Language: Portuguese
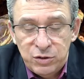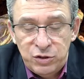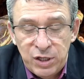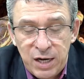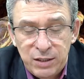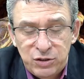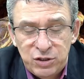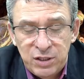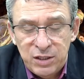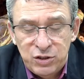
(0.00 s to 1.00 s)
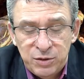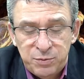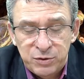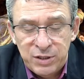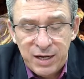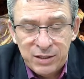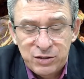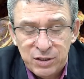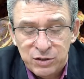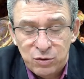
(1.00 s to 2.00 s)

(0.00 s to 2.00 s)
Diante de ti puseste as